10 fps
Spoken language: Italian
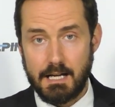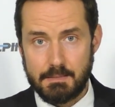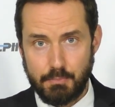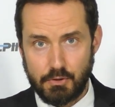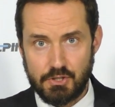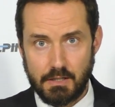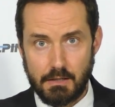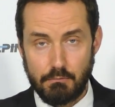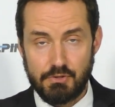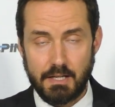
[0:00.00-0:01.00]
a sporgere
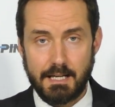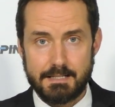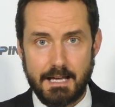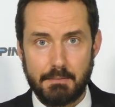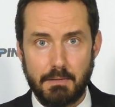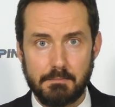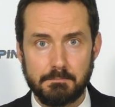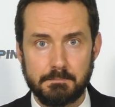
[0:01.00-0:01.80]
denuncia in caserma.